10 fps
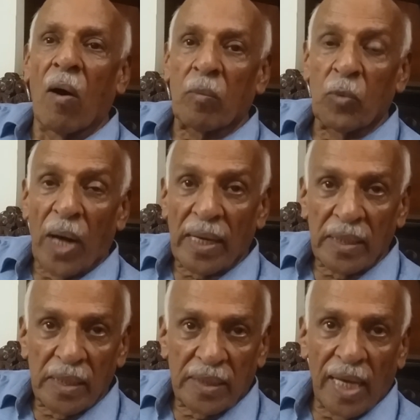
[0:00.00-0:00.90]
और मुरारजी
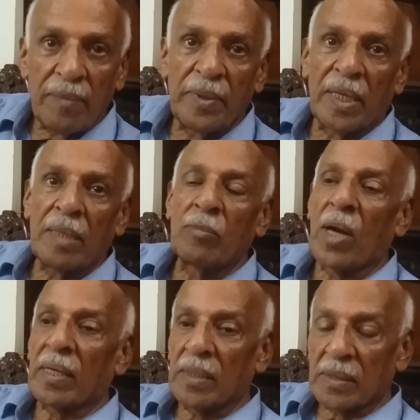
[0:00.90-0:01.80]
देसाई भी रहे
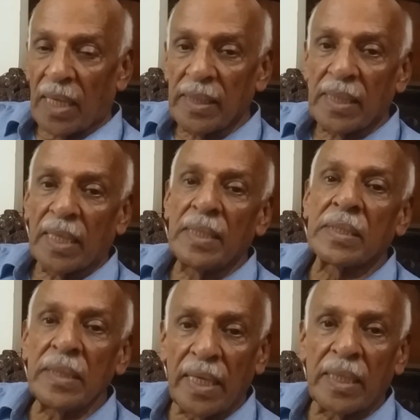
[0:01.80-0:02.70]
मुरारजी देसाई का
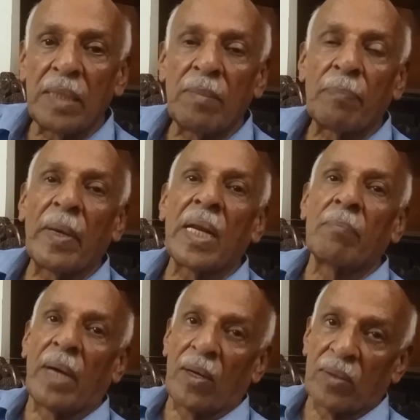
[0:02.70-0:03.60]
इंसिडेंटली मैं पहला
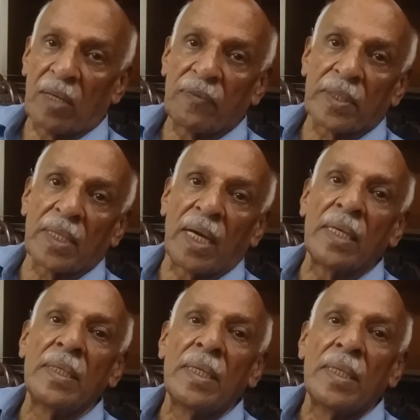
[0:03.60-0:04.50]
बायोग्राफर था
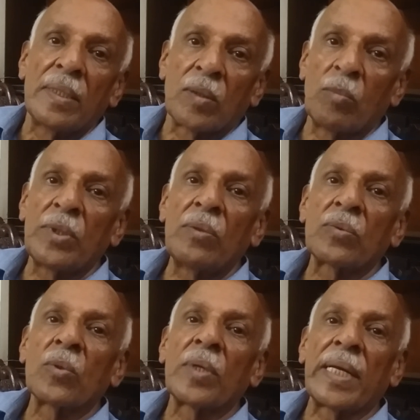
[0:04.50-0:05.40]
तो मुझे
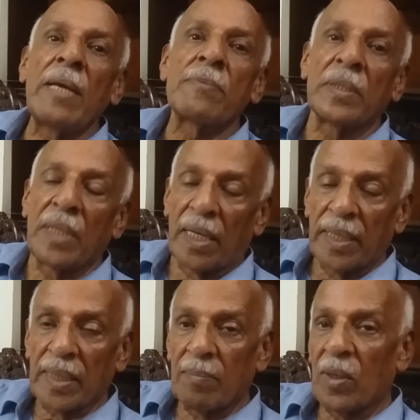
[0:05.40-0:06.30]
उनको करीब से जानने
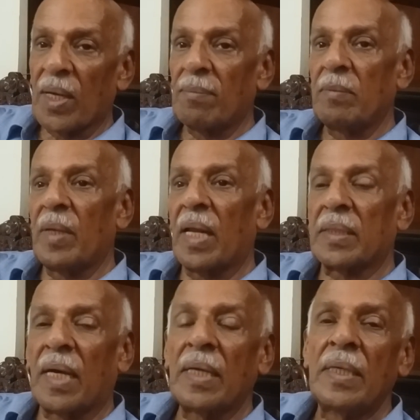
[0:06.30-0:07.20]
का मौका भी मिला
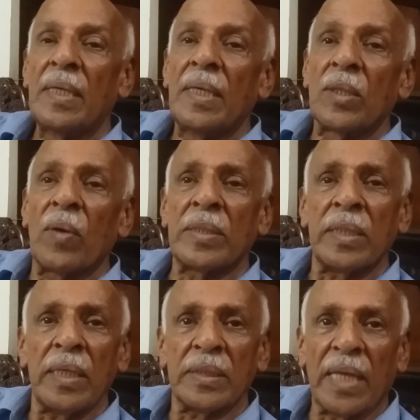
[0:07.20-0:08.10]
था तो ऐसे
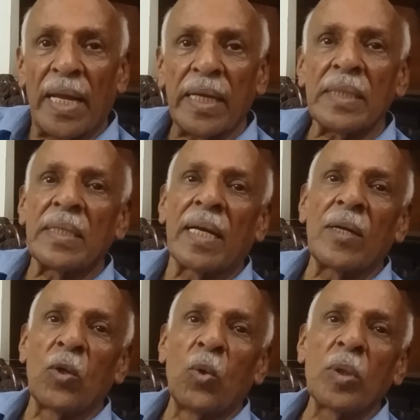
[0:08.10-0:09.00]
ये सारे के सारे
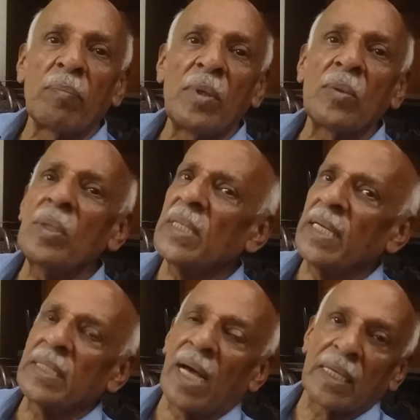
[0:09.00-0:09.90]
लोग बिल्कुल
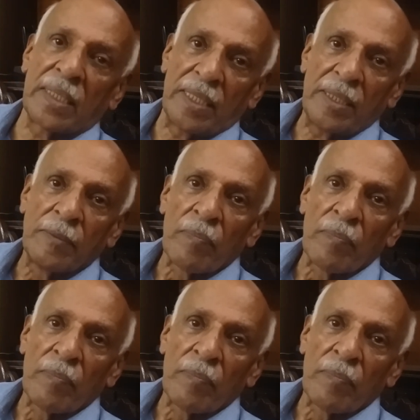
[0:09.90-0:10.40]
ठीक ठाक थे